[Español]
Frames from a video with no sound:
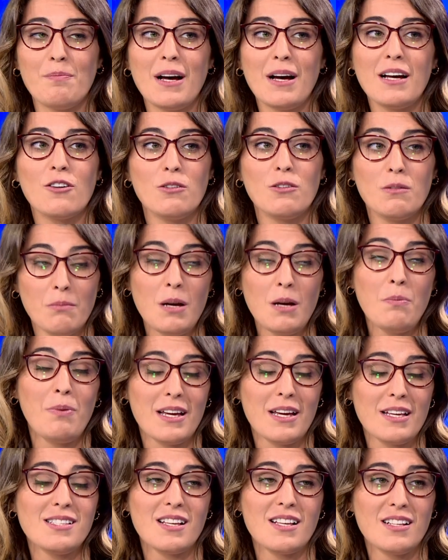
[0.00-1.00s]
paz con más
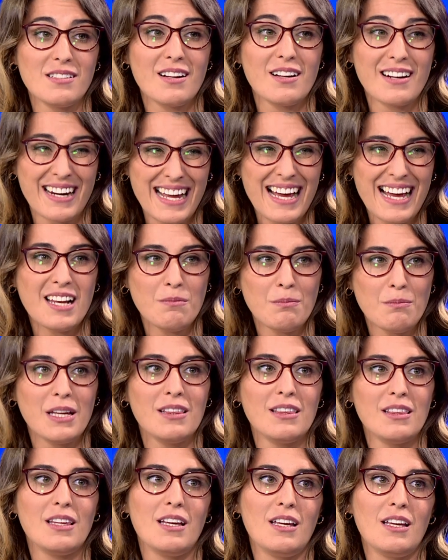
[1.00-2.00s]
países
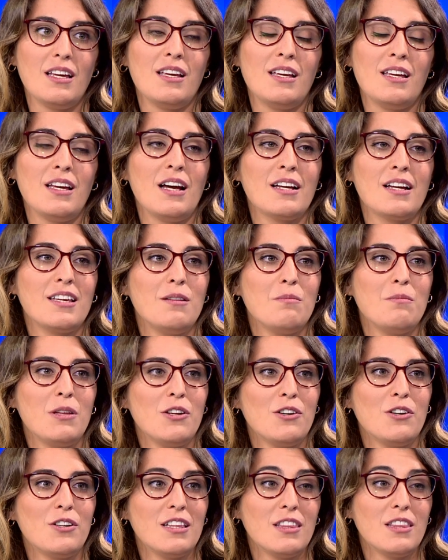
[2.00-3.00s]
realmente eh, aquí en
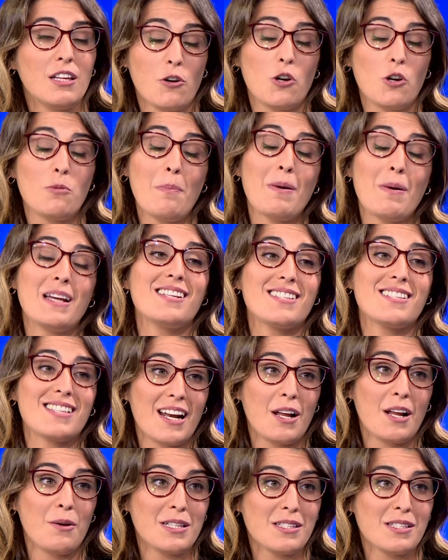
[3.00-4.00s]
Medio Oriente, con más países
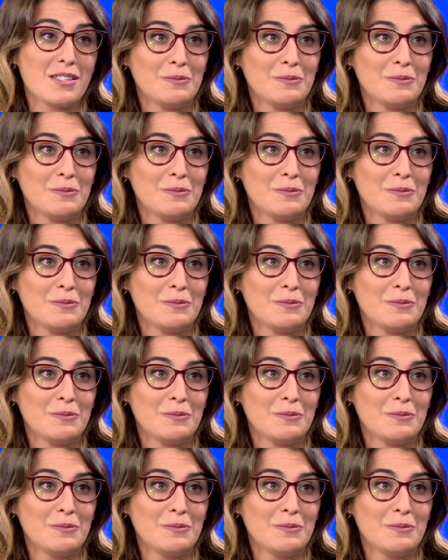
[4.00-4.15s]
árabes?